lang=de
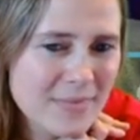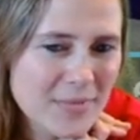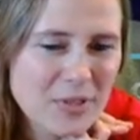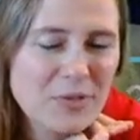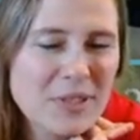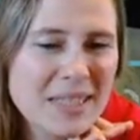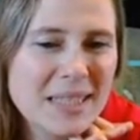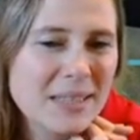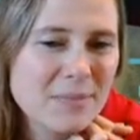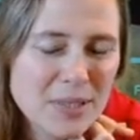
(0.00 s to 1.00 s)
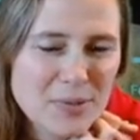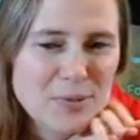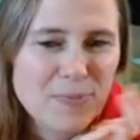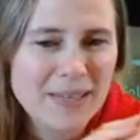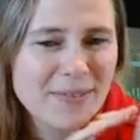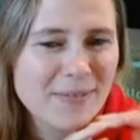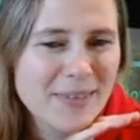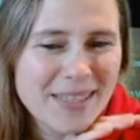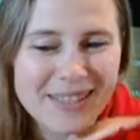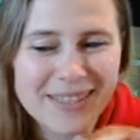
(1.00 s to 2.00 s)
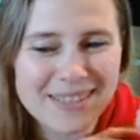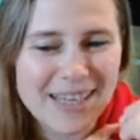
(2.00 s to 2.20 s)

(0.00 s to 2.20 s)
Ich finde das dann immer so spannend, wenn man dann diese